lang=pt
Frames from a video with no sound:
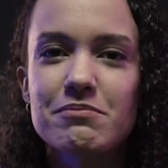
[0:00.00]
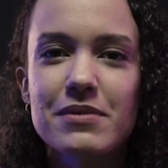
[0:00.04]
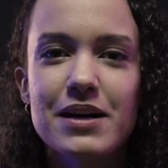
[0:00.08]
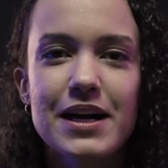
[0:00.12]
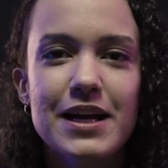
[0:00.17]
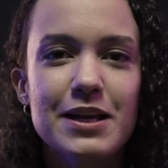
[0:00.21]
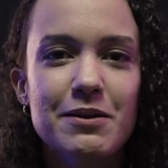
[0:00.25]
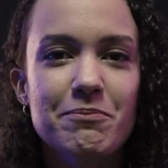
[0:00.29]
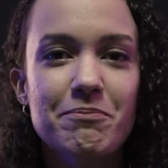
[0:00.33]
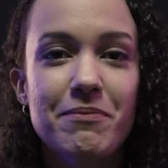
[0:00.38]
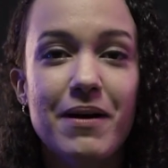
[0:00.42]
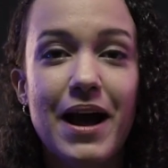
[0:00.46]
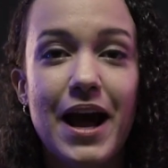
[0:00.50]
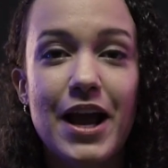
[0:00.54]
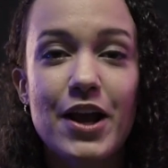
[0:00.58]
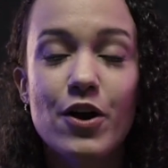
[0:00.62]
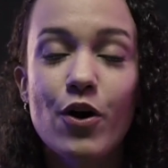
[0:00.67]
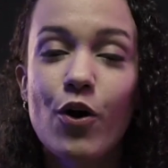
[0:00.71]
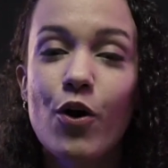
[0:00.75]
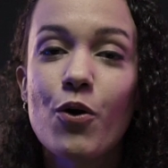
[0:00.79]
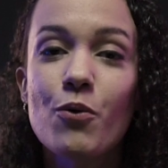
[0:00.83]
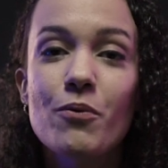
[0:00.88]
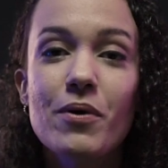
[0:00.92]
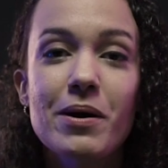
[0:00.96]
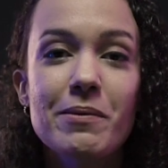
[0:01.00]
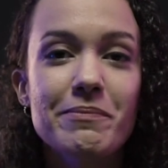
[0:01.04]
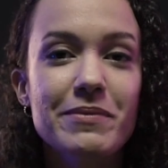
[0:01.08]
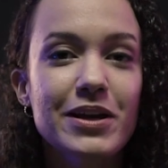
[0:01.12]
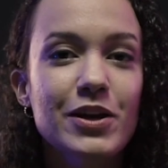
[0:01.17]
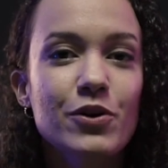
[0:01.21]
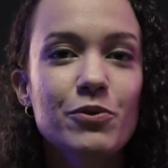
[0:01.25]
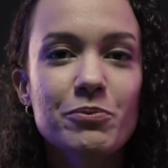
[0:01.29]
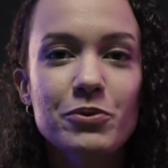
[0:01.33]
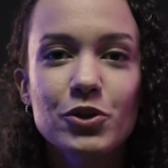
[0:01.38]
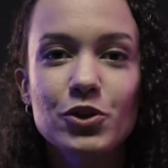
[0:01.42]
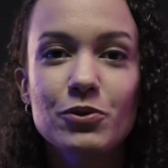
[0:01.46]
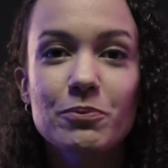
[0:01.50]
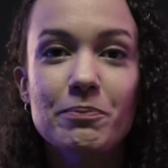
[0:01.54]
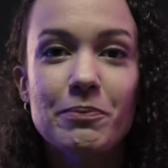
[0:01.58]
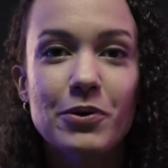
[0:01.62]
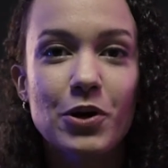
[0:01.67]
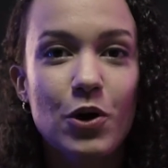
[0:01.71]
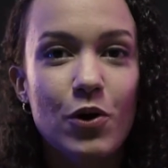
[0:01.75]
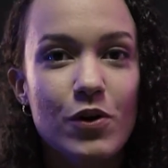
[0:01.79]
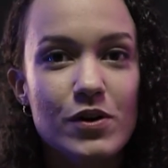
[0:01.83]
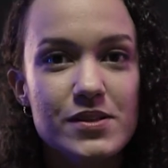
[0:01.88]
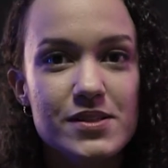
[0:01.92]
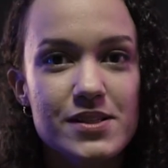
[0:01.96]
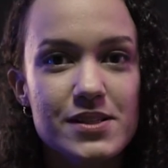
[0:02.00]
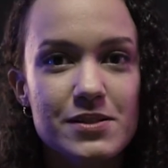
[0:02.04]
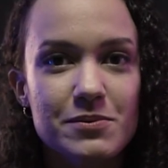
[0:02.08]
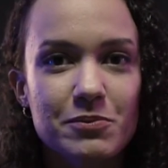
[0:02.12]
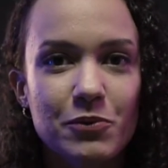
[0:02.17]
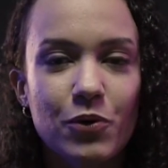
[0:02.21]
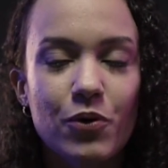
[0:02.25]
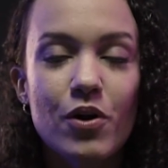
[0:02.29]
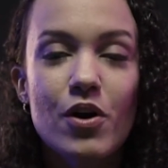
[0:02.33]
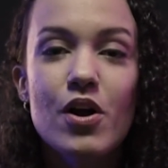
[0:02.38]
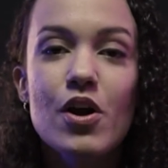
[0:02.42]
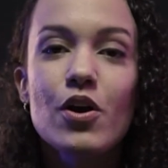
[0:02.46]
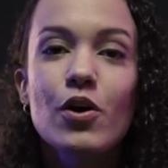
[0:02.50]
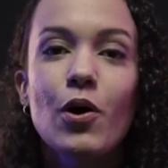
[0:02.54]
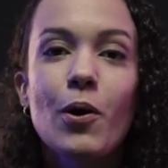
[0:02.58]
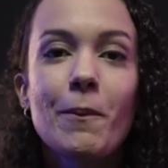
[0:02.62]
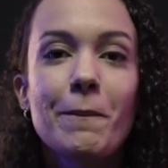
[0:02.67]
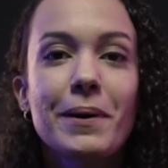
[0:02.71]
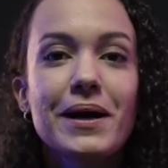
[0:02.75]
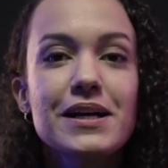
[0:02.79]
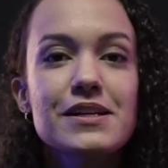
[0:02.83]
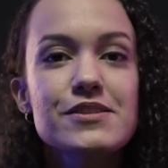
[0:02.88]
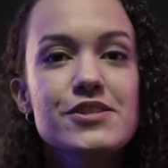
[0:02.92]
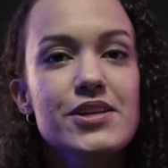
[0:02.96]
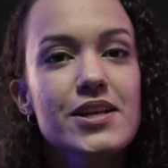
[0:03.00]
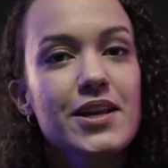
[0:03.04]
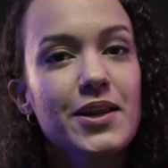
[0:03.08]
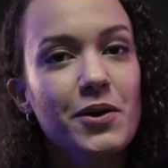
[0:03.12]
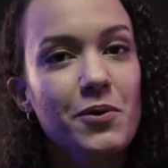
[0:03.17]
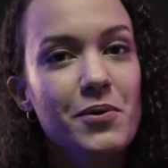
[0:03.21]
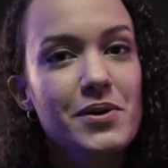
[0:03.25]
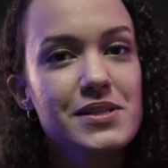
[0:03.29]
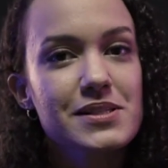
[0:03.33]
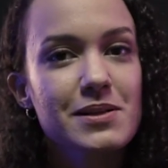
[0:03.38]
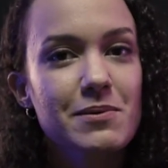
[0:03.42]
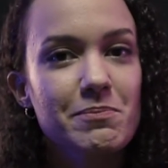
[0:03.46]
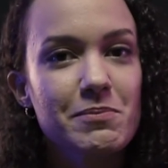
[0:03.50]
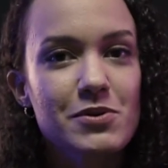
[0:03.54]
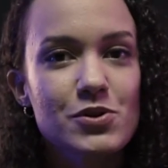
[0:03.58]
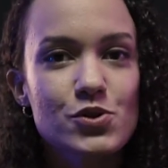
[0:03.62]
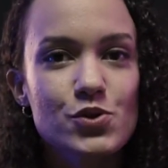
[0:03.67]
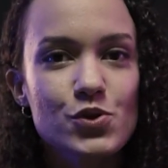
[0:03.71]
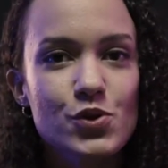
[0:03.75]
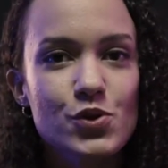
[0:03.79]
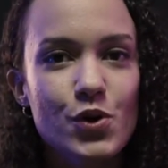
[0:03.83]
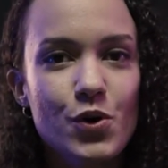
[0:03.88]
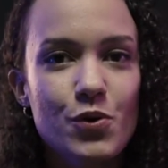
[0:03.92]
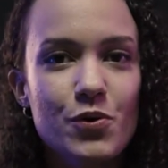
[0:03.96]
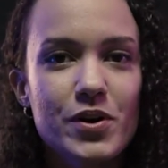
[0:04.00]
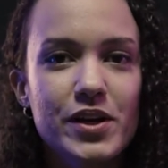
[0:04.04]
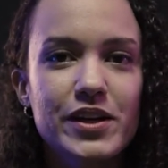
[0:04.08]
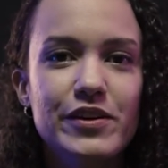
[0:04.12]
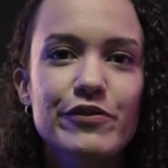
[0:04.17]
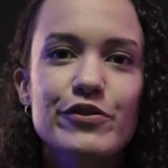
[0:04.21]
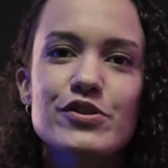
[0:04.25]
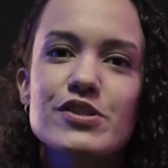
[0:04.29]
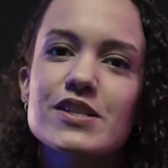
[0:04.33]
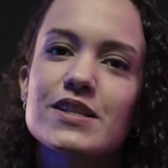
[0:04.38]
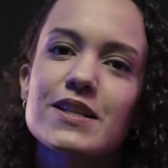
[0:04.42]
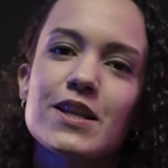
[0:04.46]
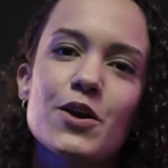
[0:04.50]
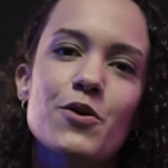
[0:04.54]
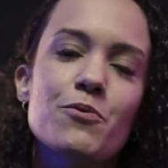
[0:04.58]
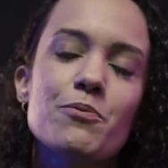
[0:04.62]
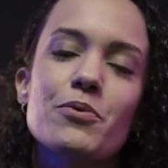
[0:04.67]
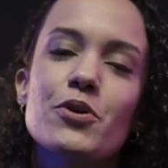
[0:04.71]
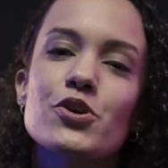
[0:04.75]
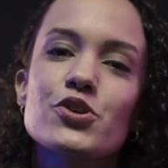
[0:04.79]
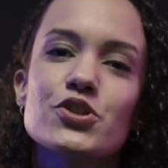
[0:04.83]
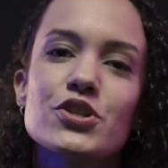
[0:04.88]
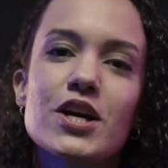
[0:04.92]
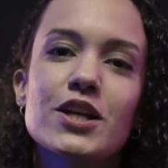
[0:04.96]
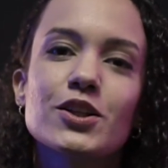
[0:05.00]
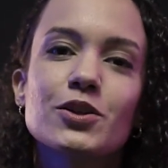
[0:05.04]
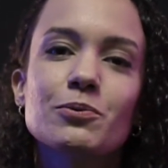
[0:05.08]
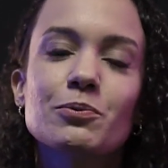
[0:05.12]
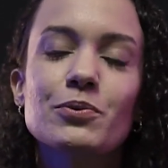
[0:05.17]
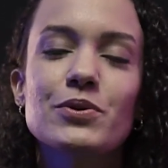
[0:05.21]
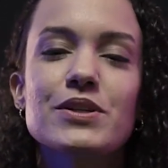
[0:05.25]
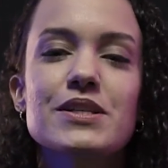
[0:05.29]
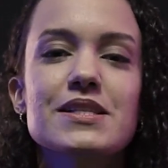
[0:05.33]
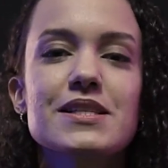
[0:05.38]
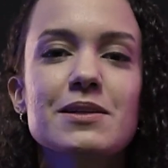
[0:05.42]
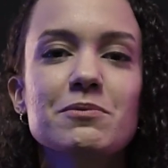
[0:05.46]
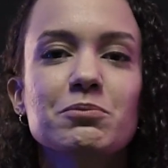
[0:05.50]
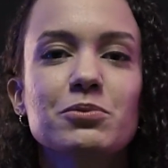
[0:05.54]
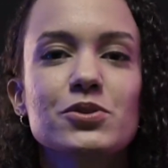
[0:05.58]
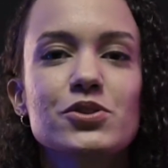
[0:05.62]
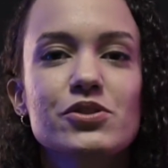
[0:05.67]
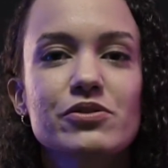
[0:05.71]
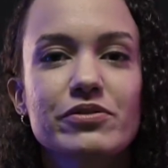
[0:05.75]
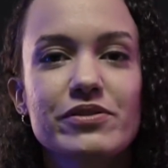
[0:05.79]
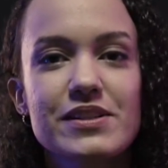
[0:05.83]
mãe, pai ou um amigo muito próximo. Compartilhe com essa pessoa que você tem um projeto, por exemplo, de